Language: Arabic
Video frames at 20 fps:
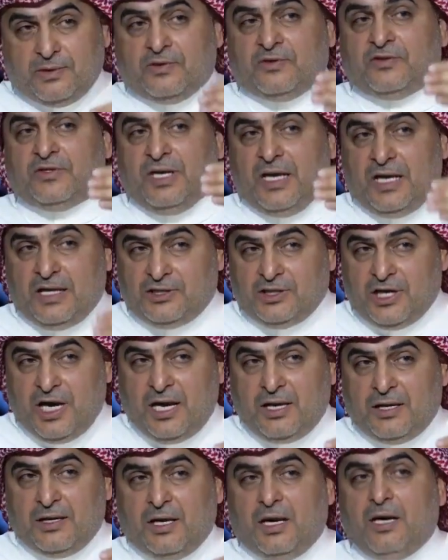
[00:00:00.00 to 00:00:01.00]
للسنه
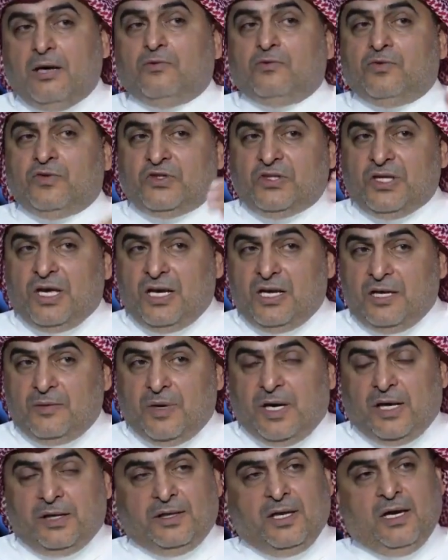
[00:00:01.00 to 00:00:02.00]
الجايه والسنه
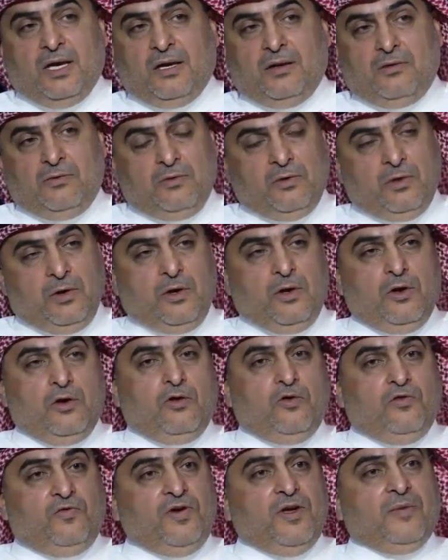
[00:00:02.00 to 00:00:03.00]
اللي بعدها
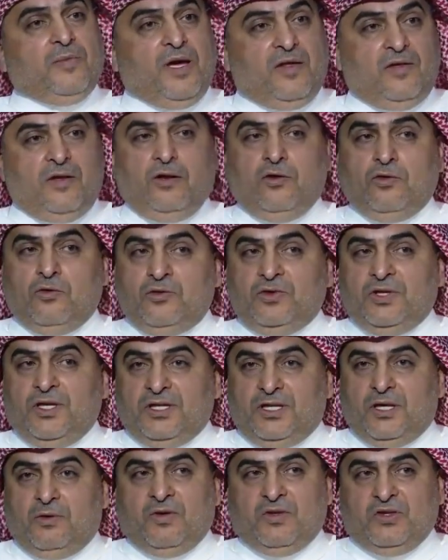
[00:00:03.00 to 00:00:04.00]
وفي بعض العقود
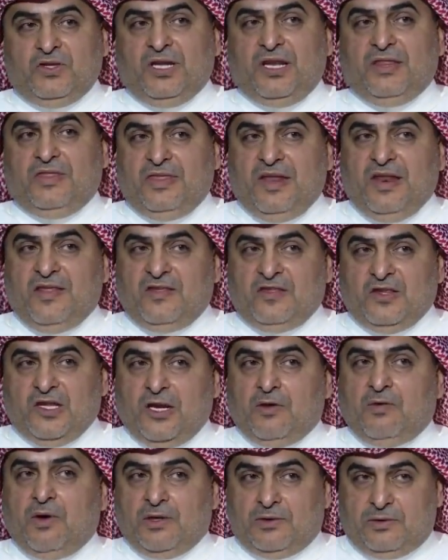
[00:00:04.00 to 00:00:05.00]
حتى وصلت ثلاث
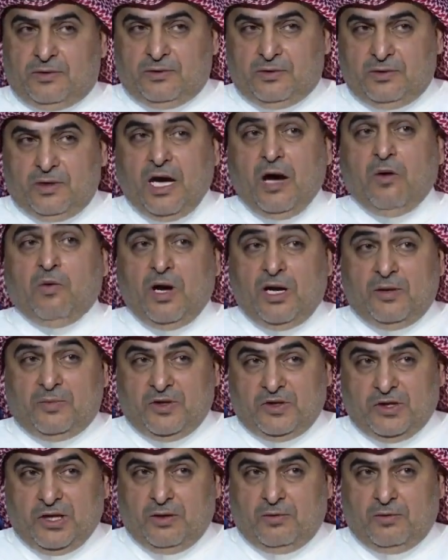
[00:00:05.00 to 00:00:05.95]
سنوات او اربع طيب.